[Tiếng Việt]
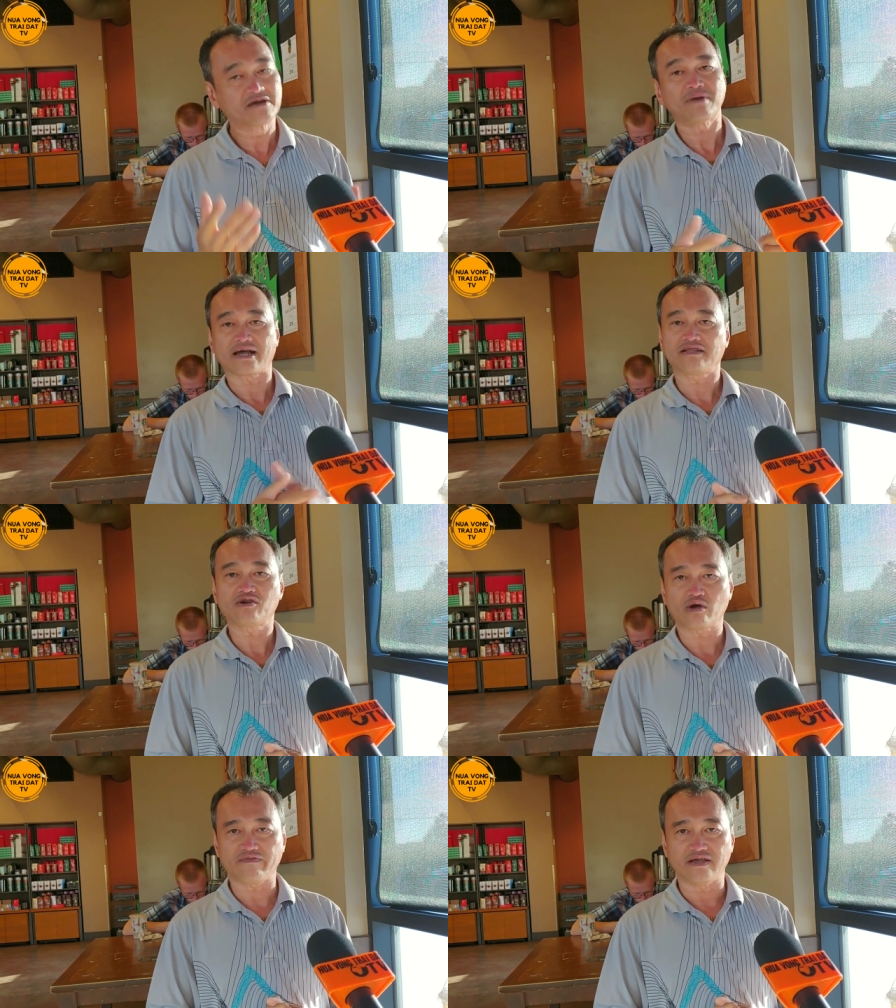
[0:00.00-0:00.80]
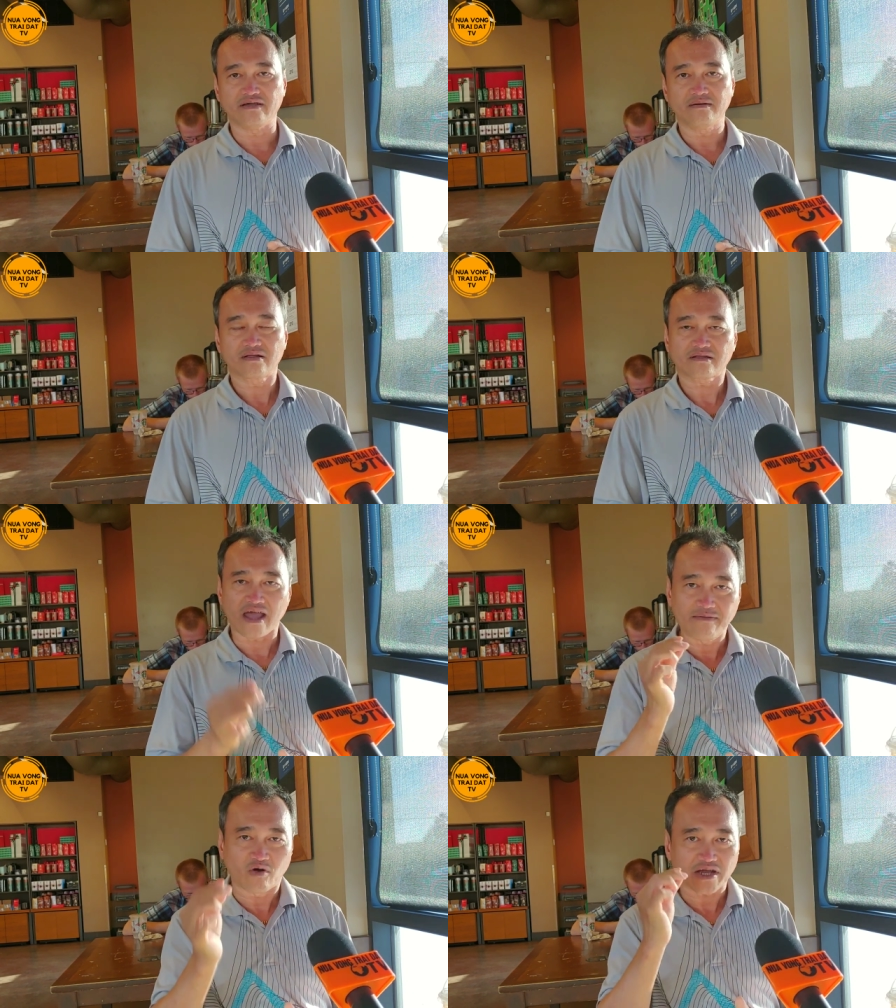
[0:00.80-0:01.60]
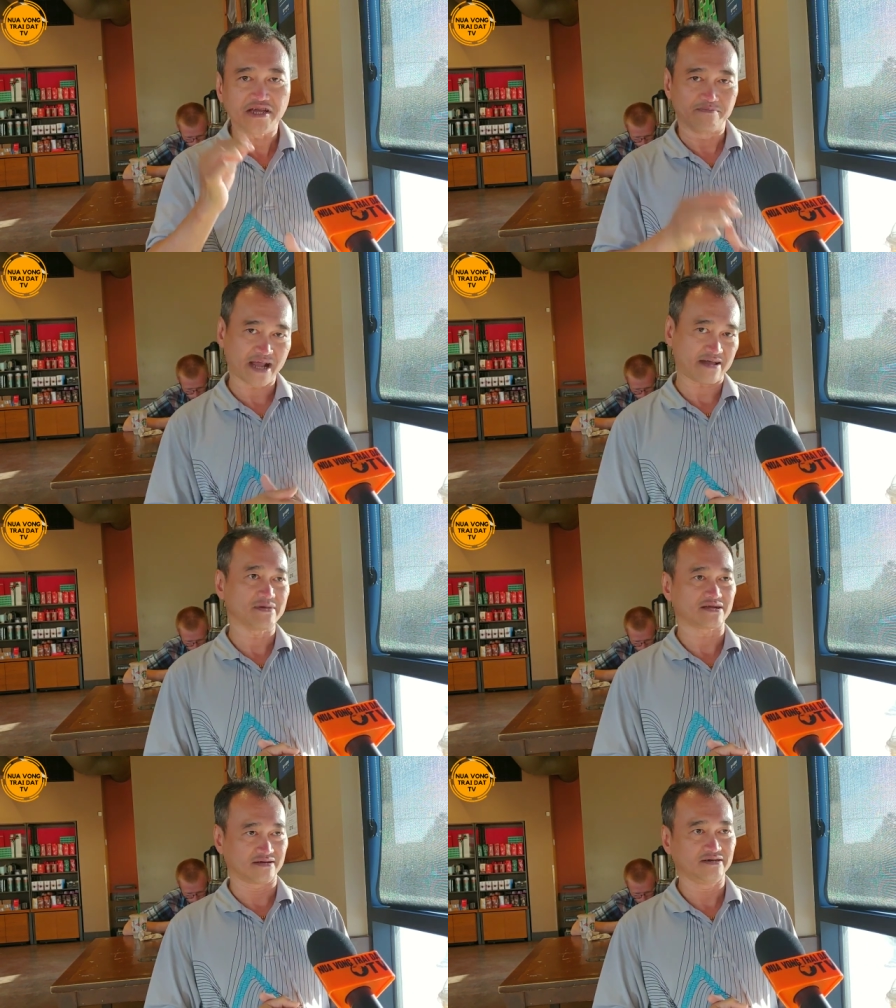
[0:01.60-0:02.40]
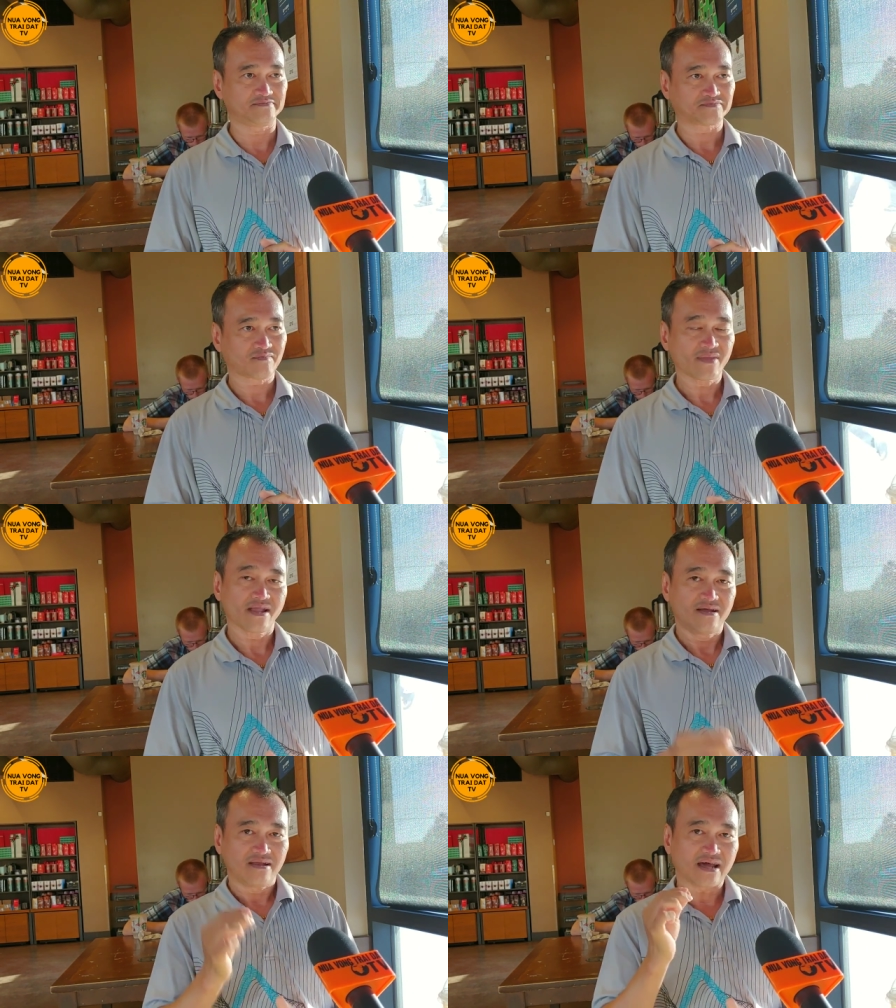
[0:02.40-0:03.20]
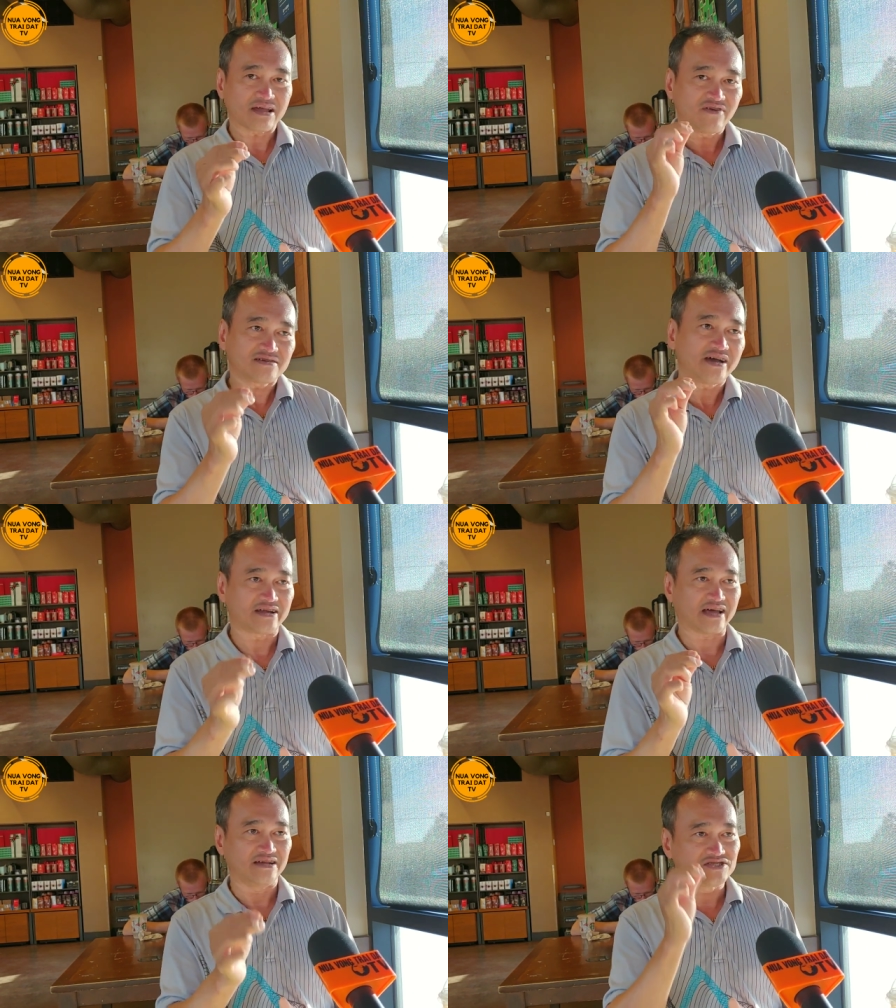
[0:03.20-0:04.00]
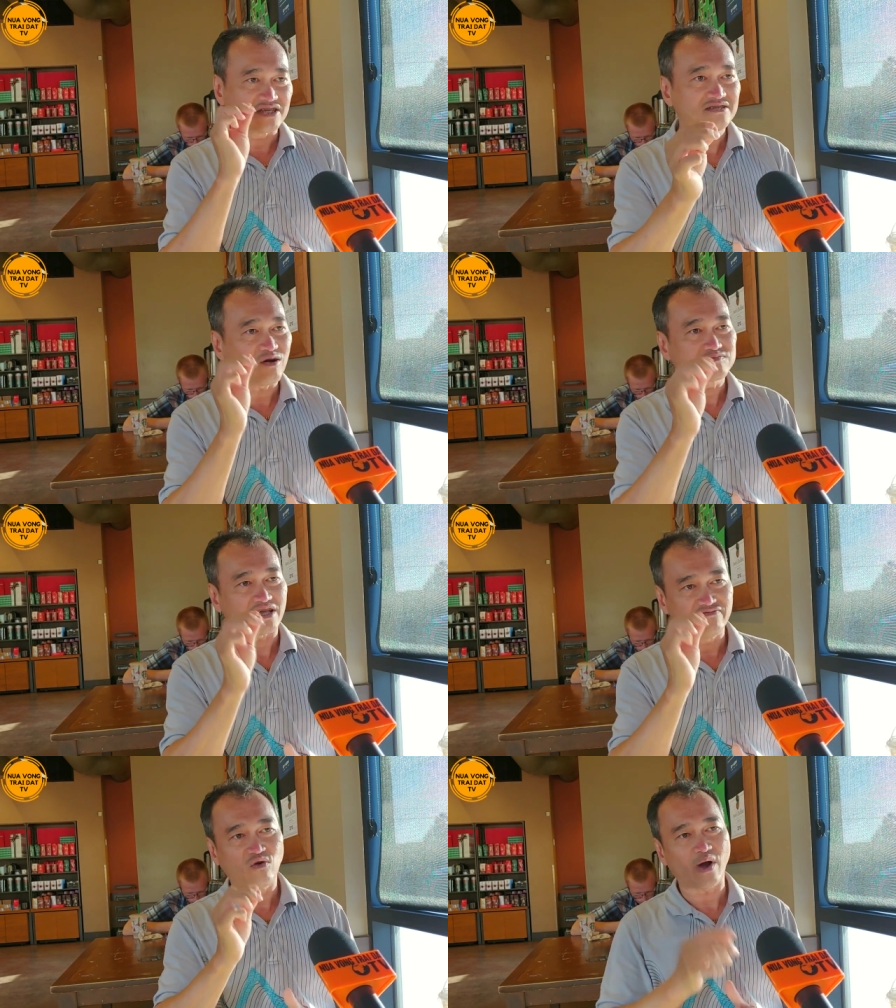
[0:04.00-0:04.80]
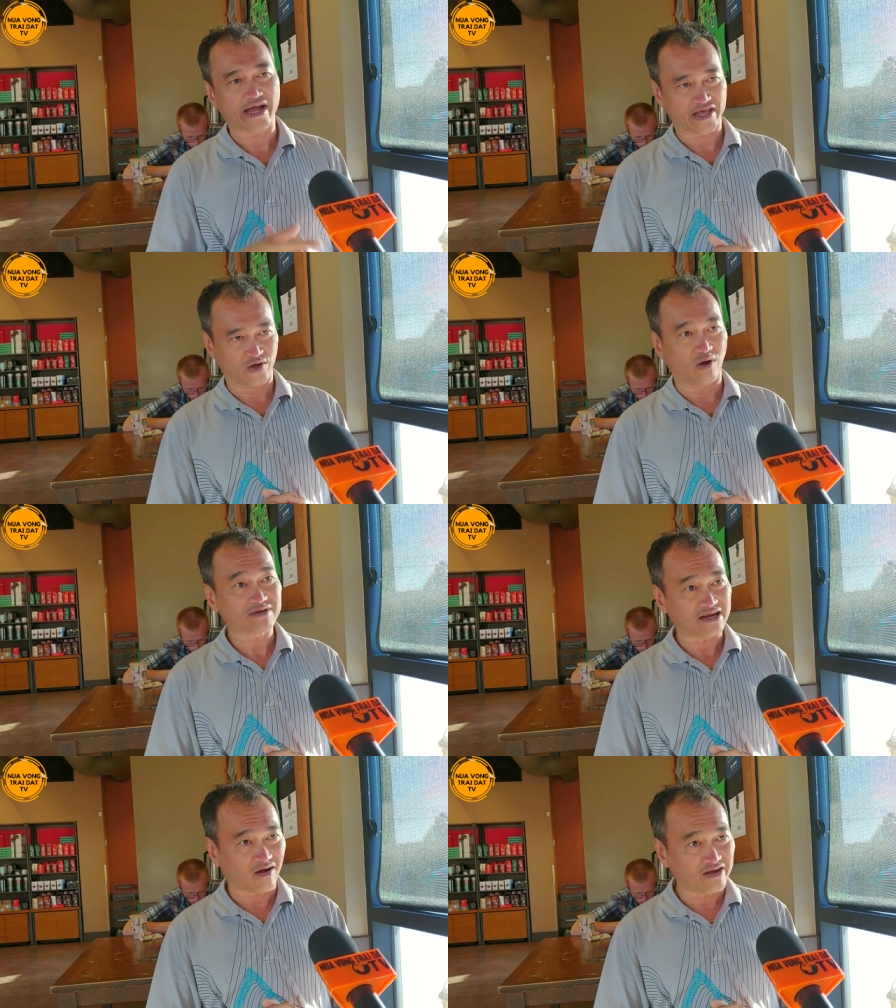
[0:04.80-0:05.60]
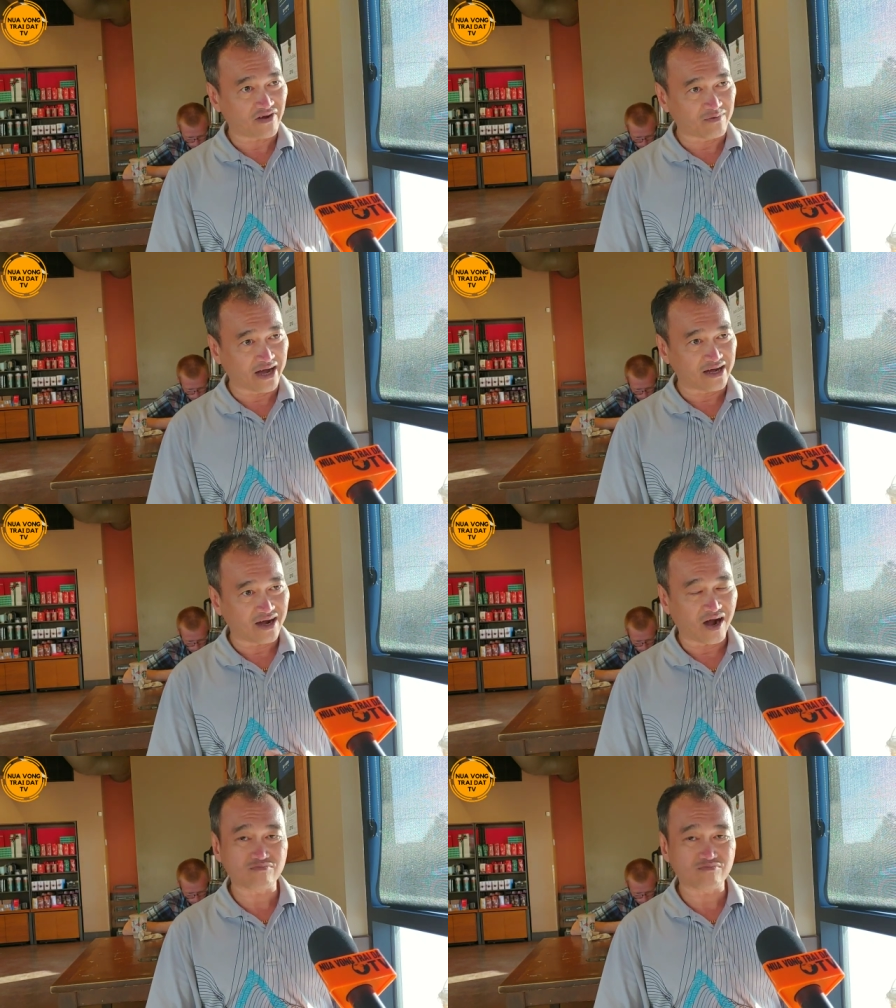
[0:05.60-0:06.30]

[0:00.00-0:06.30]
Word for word: Nhưng mà kính thưa quý vị, thêm một cái điểm khác biệt nữa là cái vấn đề này chính ông tỷ phú Hoàng Kiều ông đã nói, phải không ạ?